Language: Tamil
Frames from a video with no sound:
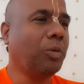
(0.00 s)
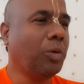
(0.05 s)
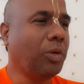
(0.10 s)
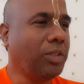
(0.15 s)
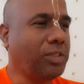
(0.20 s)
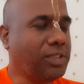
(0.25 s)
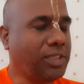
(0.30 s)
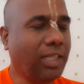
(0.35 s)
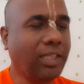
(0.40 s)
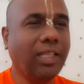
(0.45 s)

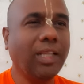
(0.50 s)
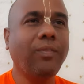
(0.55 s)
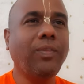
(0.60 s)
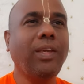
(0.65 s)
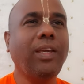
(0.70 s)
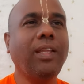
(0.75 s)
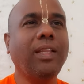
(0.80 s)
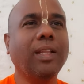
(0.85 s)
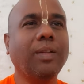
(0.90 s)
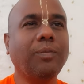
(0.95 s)
ஒரு
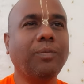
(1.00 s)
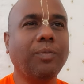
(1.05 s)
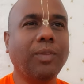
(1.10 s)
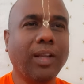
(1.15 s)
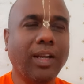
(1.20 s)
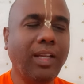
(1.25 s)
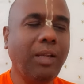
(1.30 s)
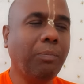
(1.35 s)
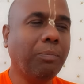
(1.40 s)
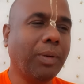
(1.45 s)
சதவீதம்
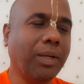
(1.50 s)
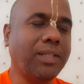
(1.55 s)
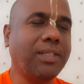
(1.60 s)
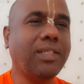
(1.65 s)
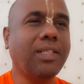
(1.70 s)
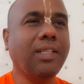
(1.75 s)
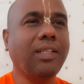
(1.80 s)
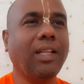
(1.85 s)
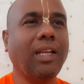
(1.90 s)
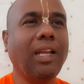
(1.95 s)
வரை
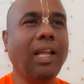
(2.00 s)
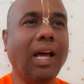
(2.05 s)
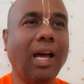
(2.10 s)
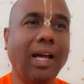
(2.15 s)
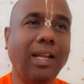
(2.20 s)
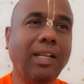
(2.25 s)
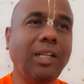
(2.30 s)
பற்றுதல்